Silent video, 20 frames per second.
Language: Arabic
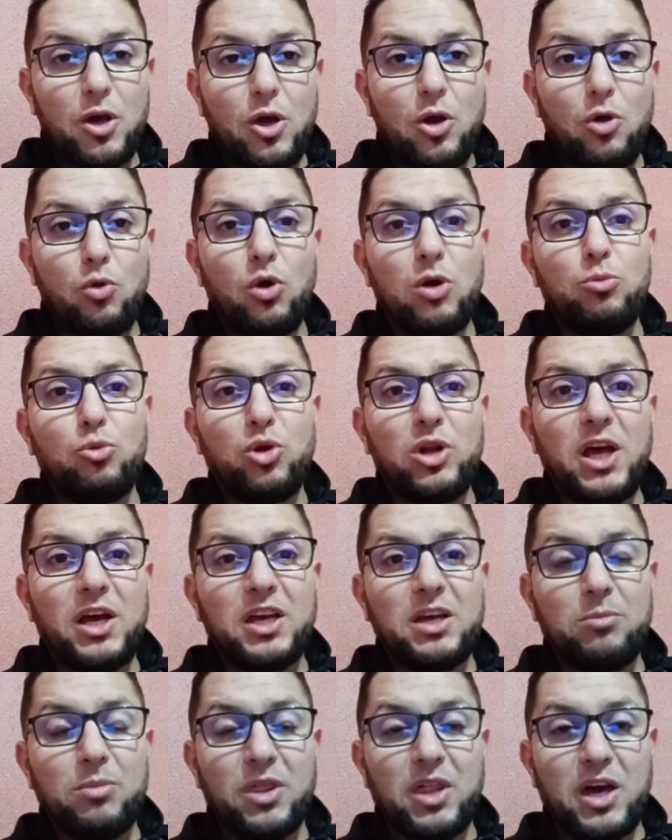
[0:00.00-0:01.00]

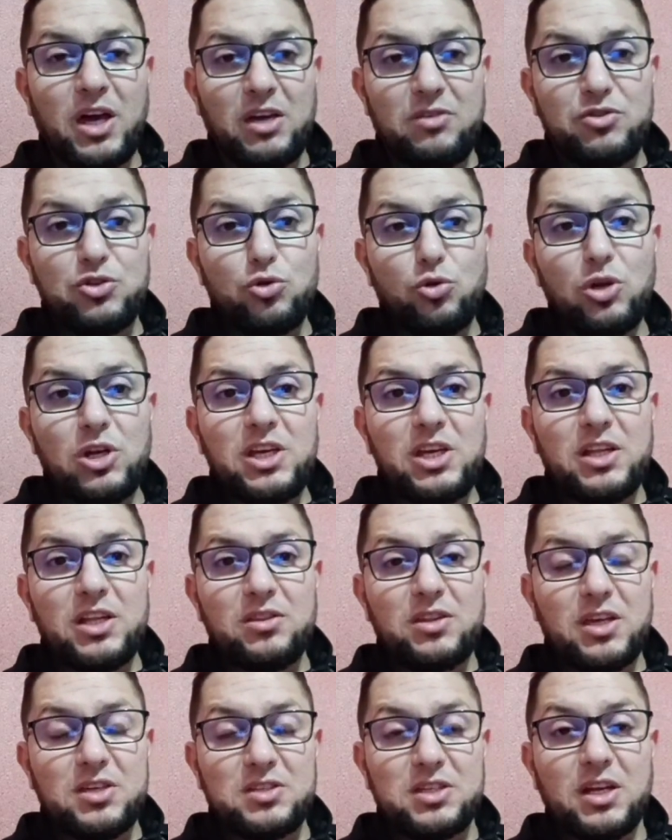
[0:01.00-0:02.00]
وملاكم ضعيف شكون اللي
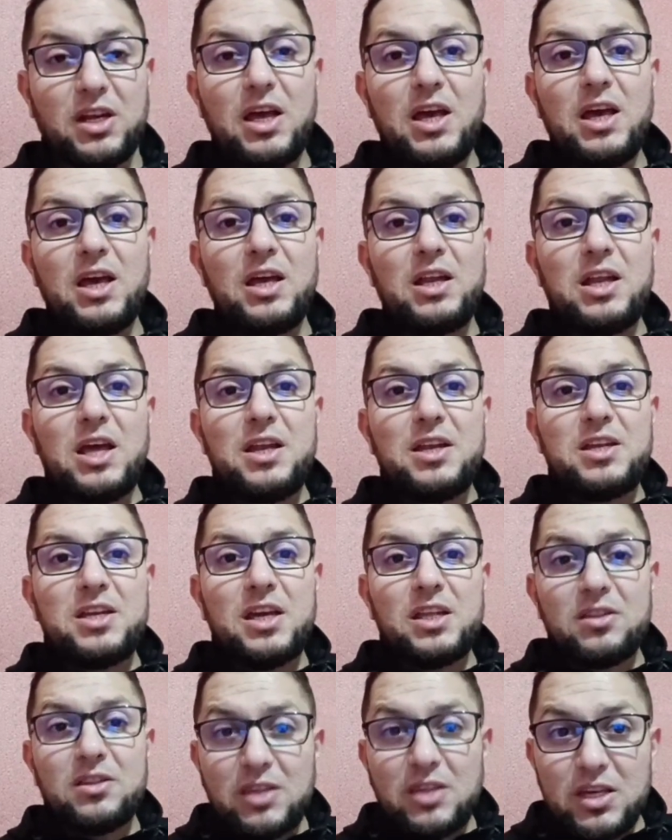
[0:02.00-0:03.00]
ينتصر لن
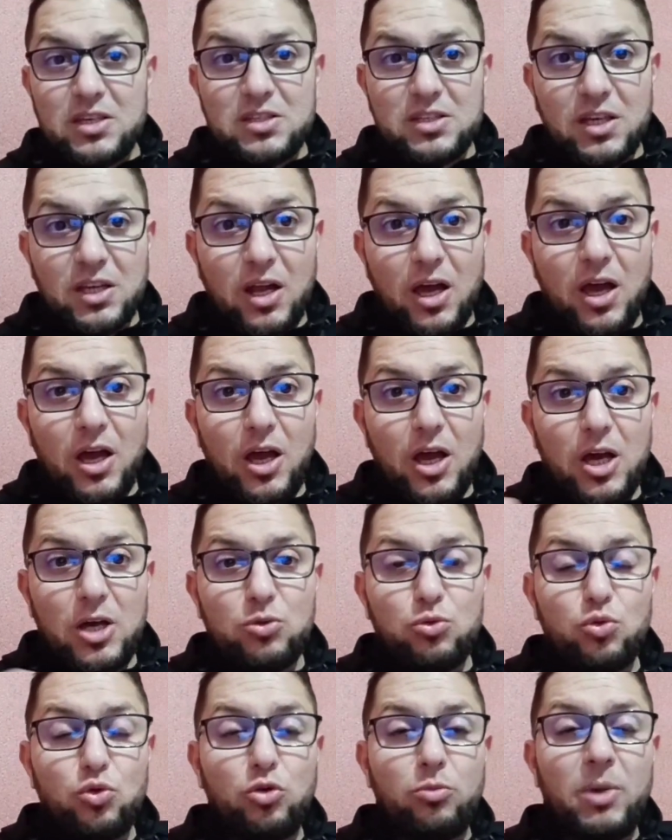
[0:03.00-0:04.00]
ينتصر
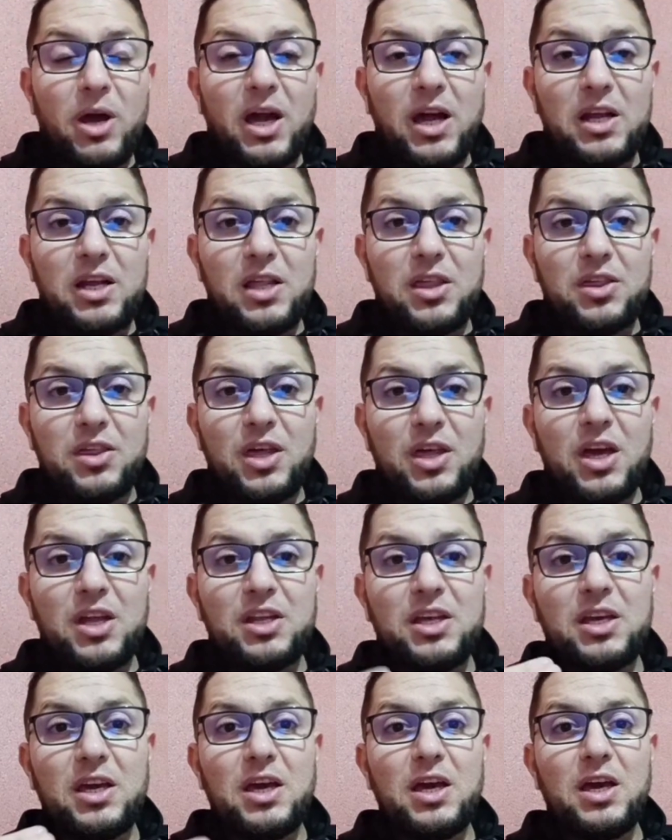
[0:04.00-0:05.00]
أحدهما على
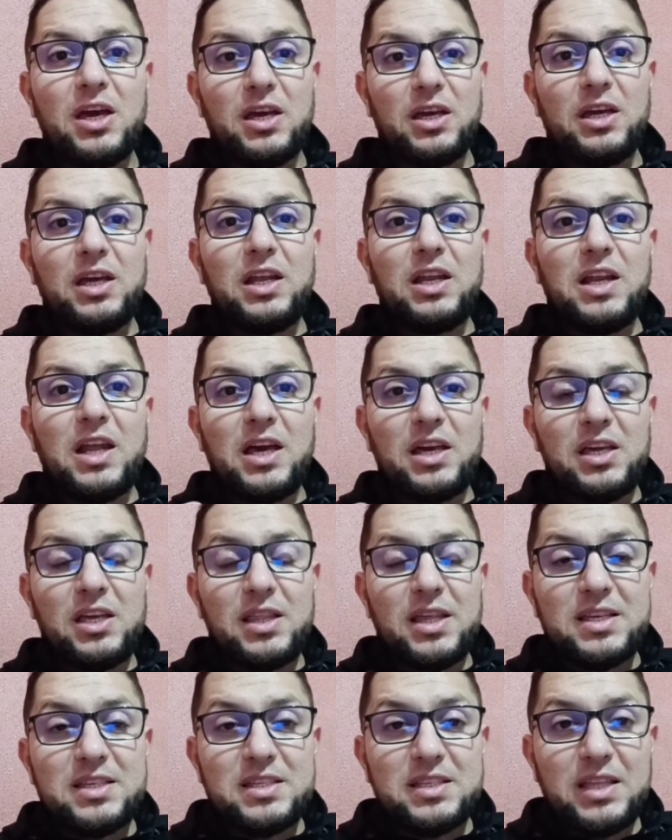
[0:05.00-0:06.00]
الثاني إلا إذا
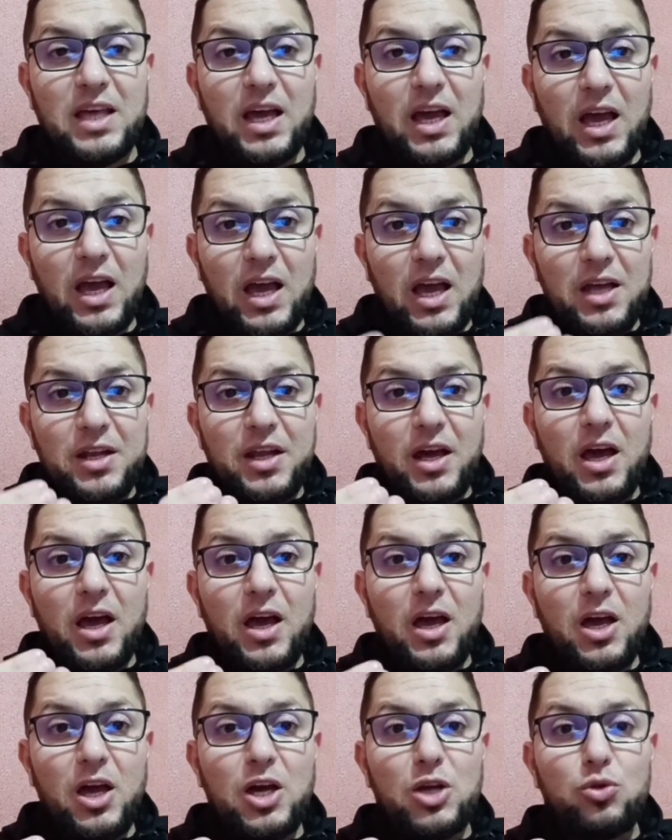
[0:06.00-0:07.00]
استعان
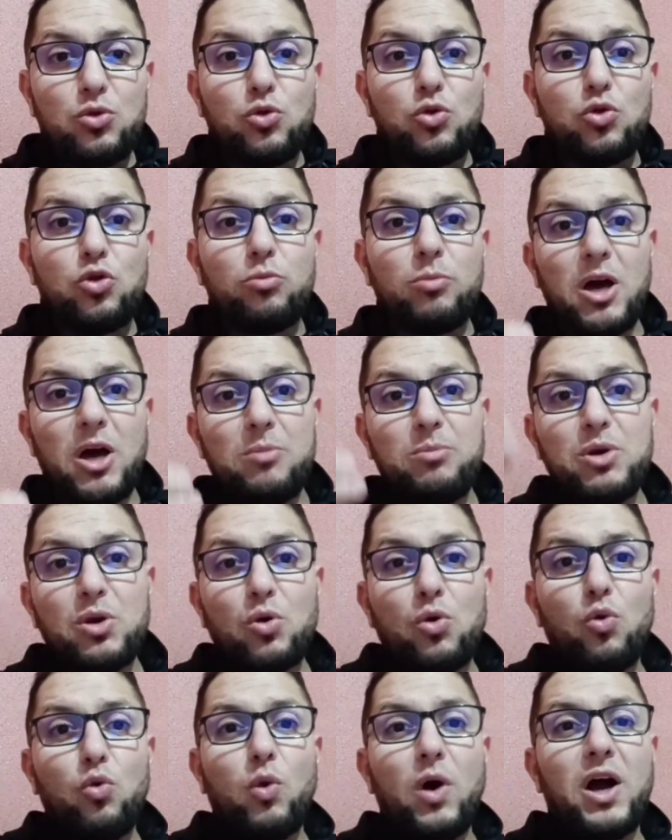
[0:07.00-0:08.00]
أحدهما
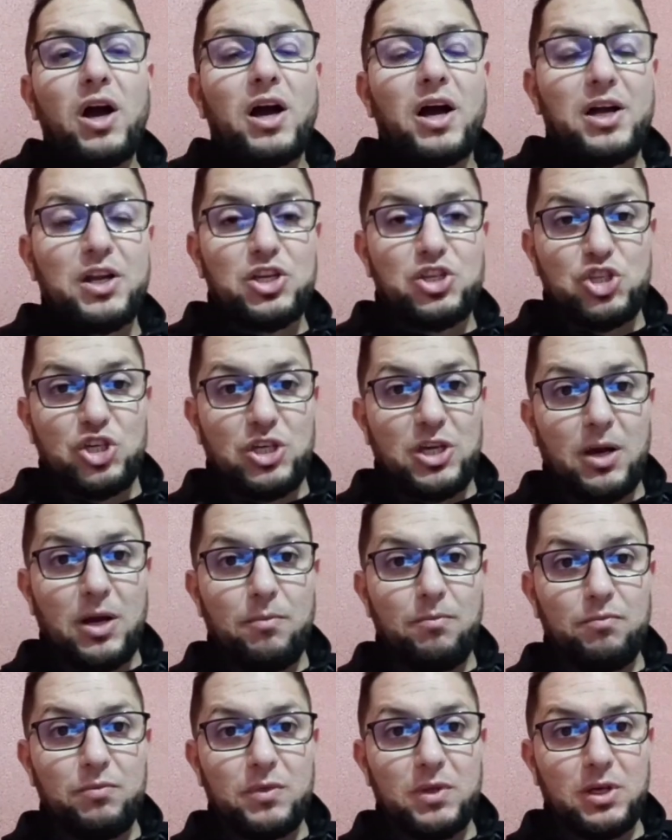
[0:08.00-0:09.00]
بقوة خارجية
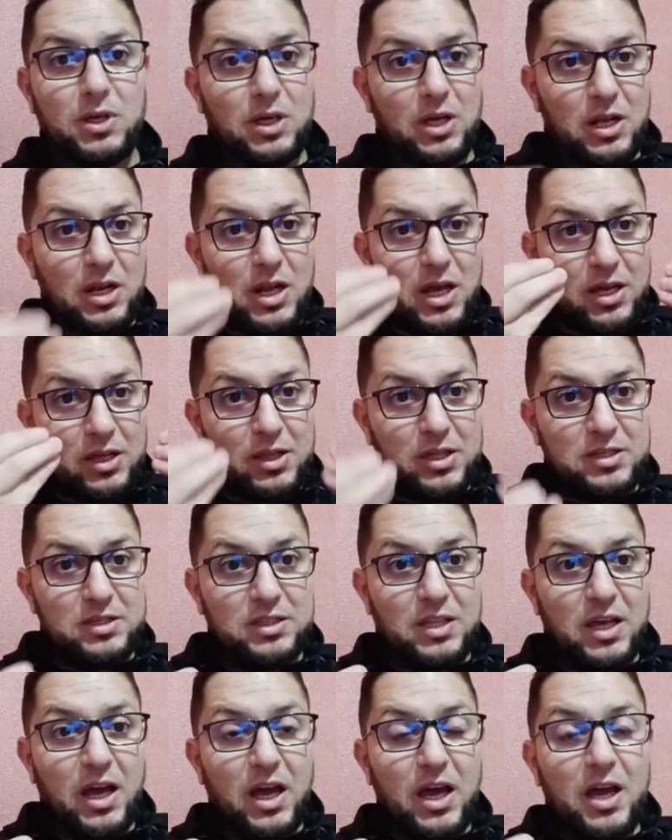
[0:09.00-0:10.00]
إلا إذا
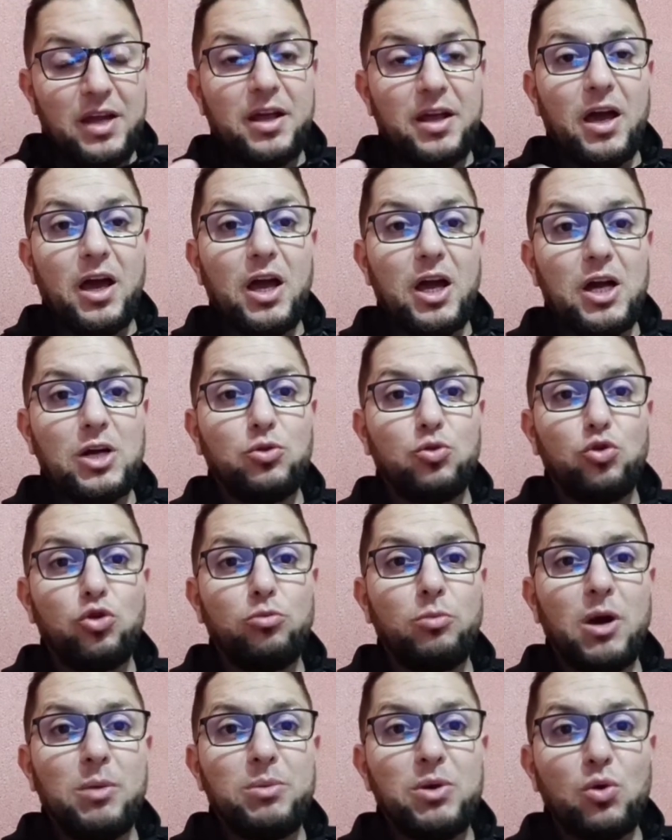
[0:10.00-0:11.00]
استعان
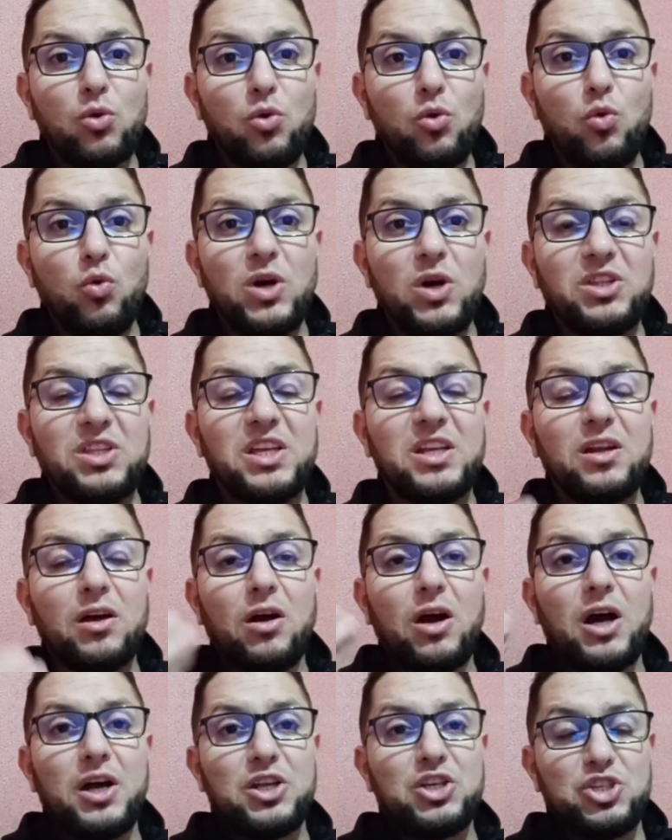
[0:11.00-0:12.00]
أحدهما بقوة
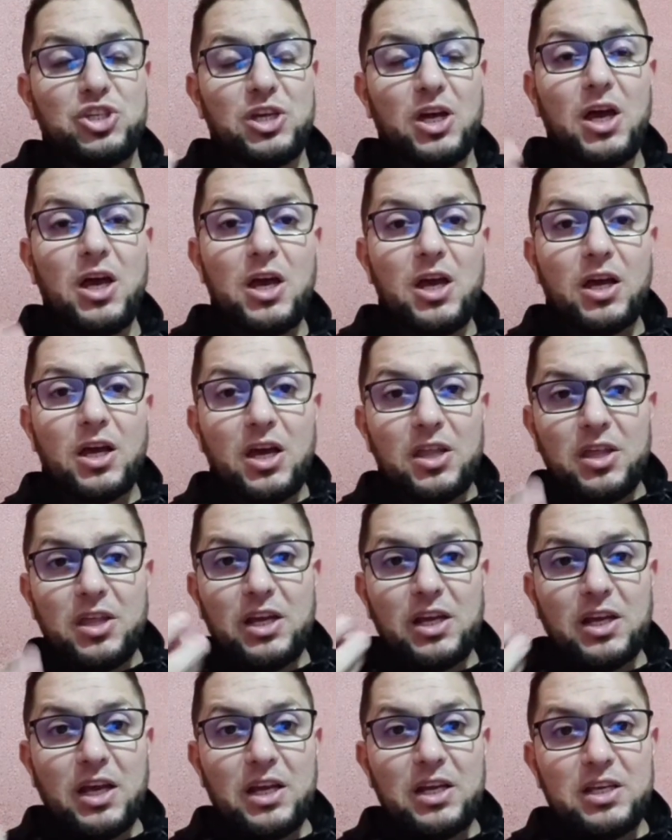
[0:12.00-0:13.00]
خارجية
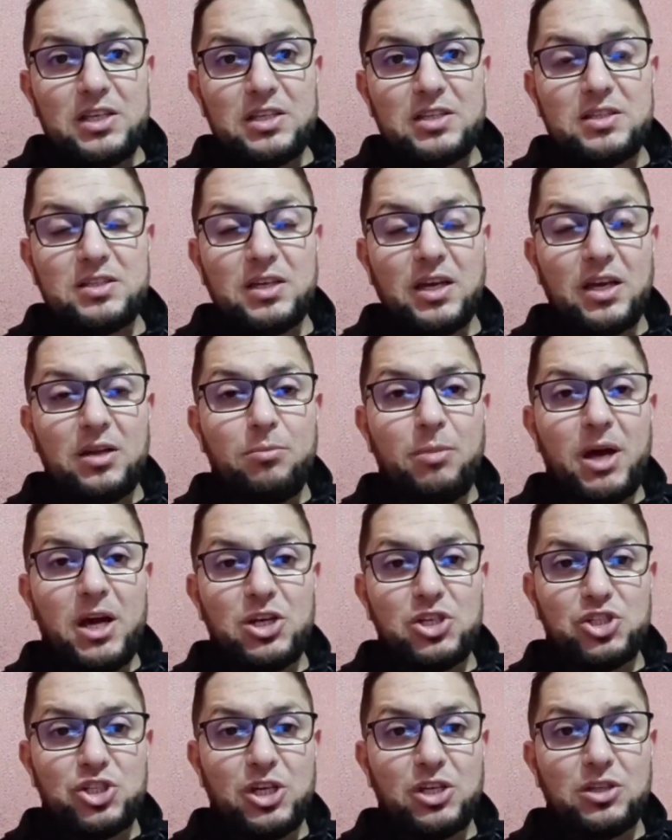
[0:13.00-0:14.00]
كذلك الإنسان مع
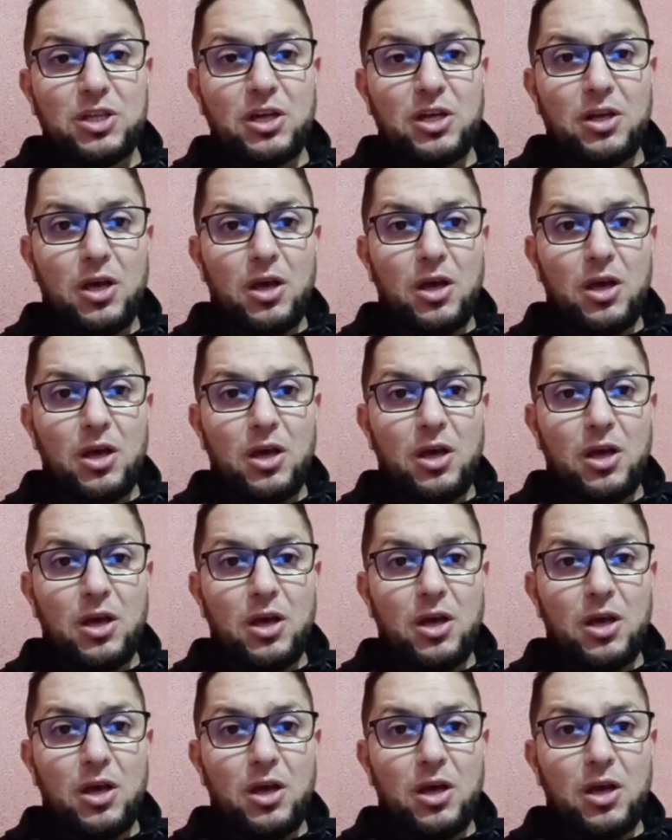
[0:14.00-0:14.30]
الشيطان